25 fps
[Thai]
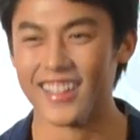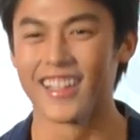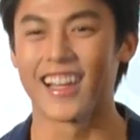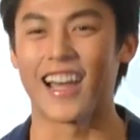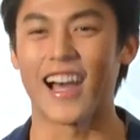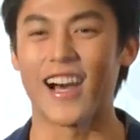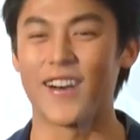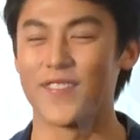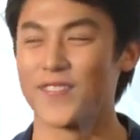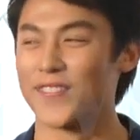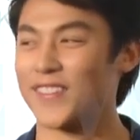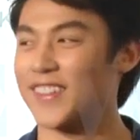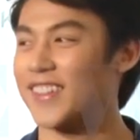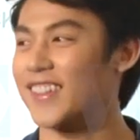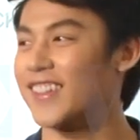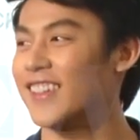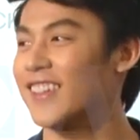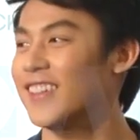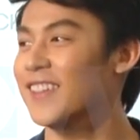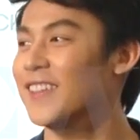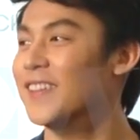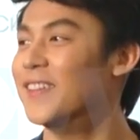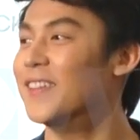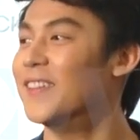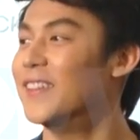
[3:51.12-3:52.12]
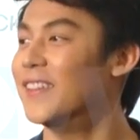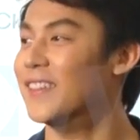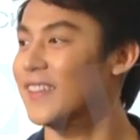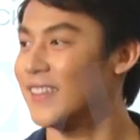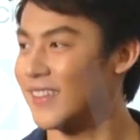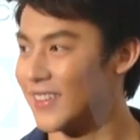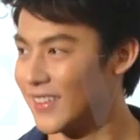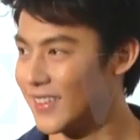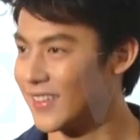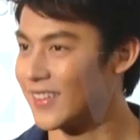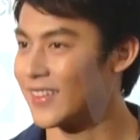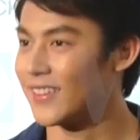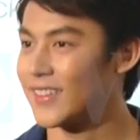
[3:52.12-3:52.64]
มีคนไหนที่ชอบมากที่สุด
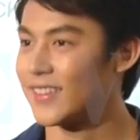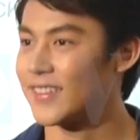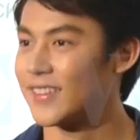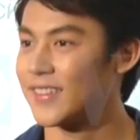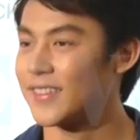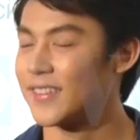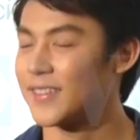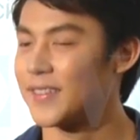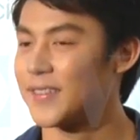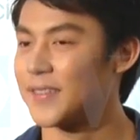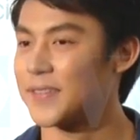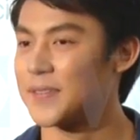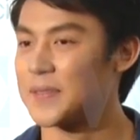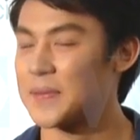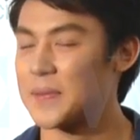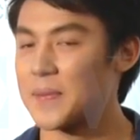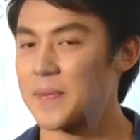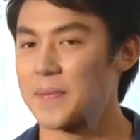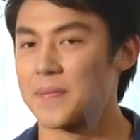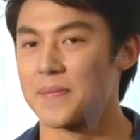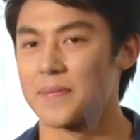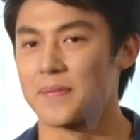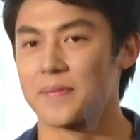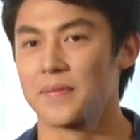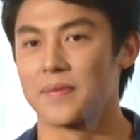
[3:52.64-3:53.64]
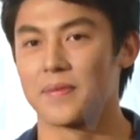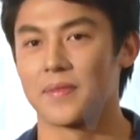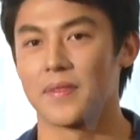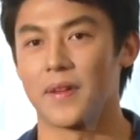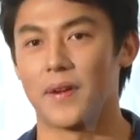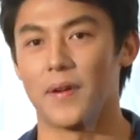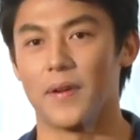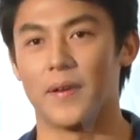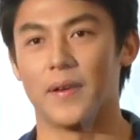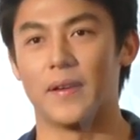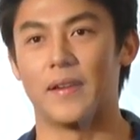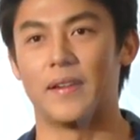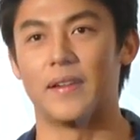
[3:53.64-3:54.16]
ไม่หมากที่ออกมา
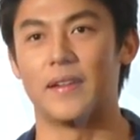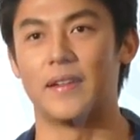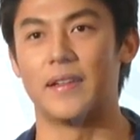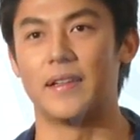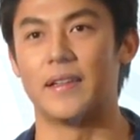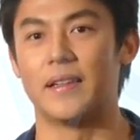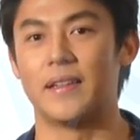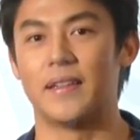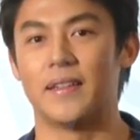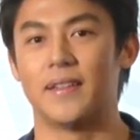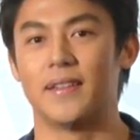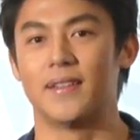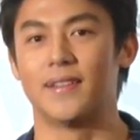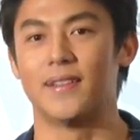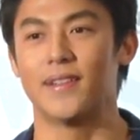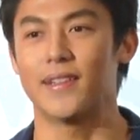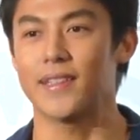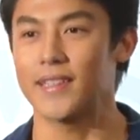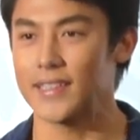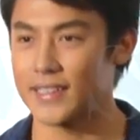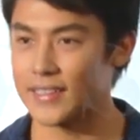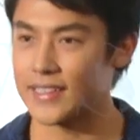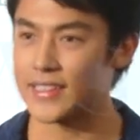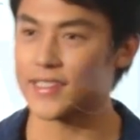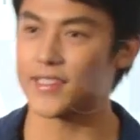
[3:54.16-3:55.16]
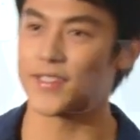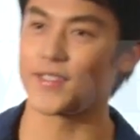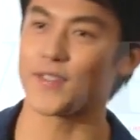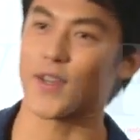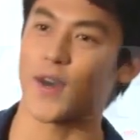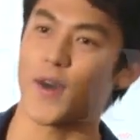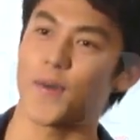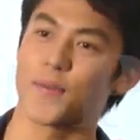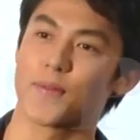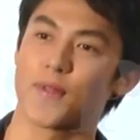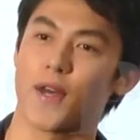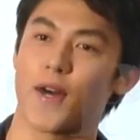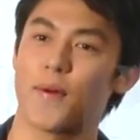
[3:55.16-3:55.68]
อ๋อเฮ้ยจริงๆ ช
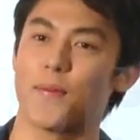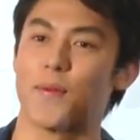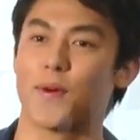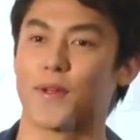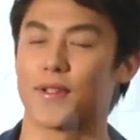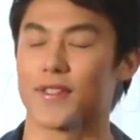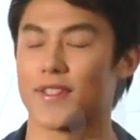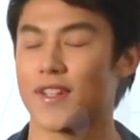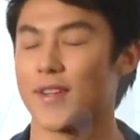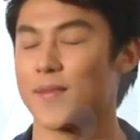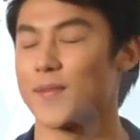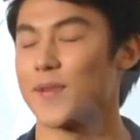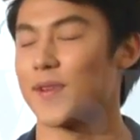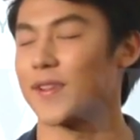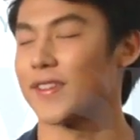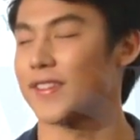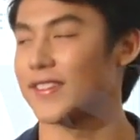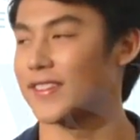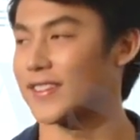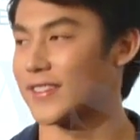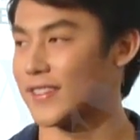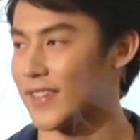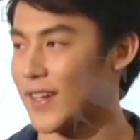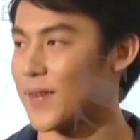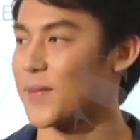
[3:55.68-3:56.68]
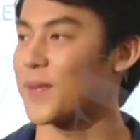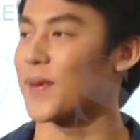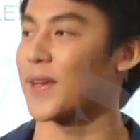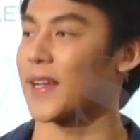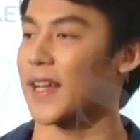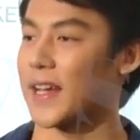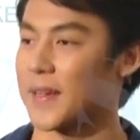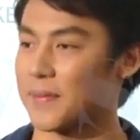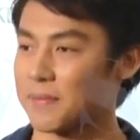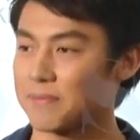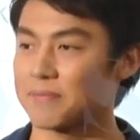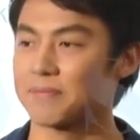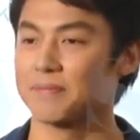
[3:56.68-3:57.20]
อบชอบหมดชอบหมดชอบหมด
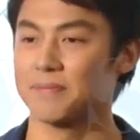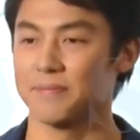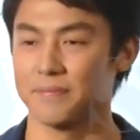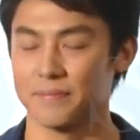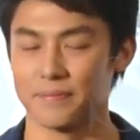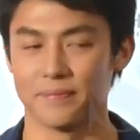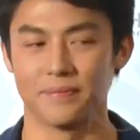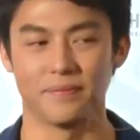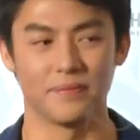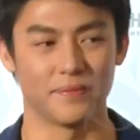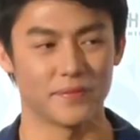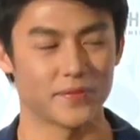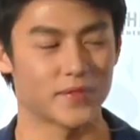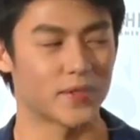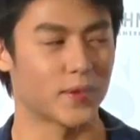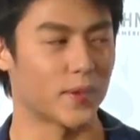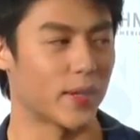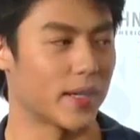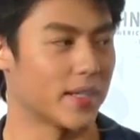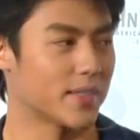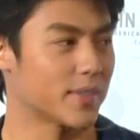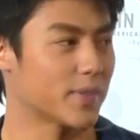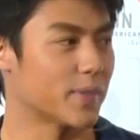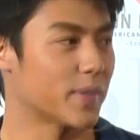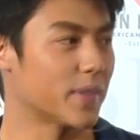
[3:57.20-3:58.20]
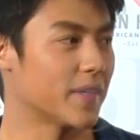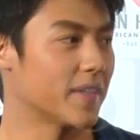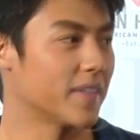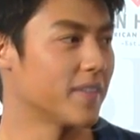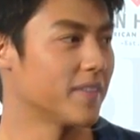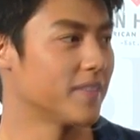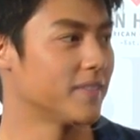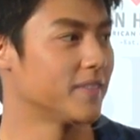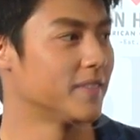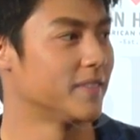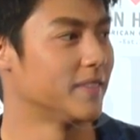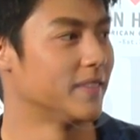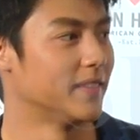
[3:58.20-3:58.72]
ครับอืมสวยสวย
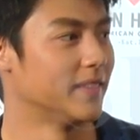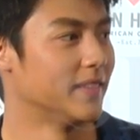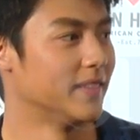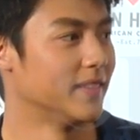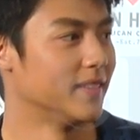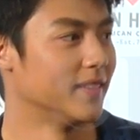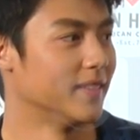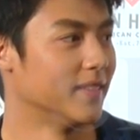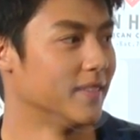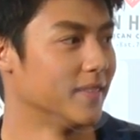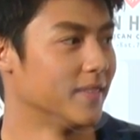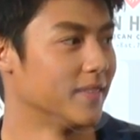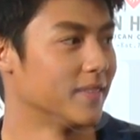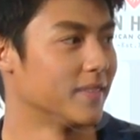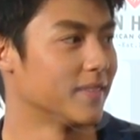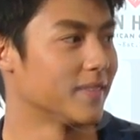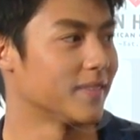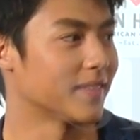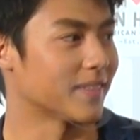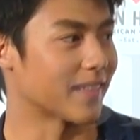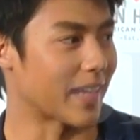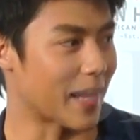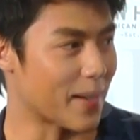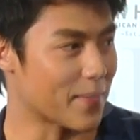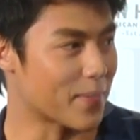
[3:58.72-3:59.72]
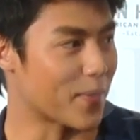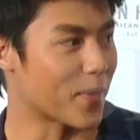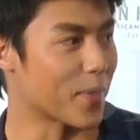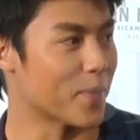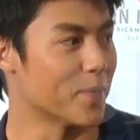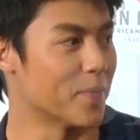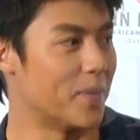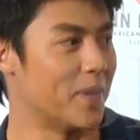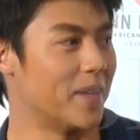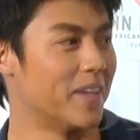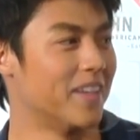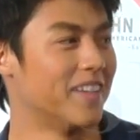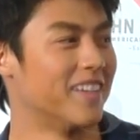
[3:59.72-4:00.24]
ครับผ
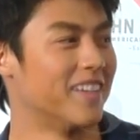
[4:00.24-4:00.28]
ม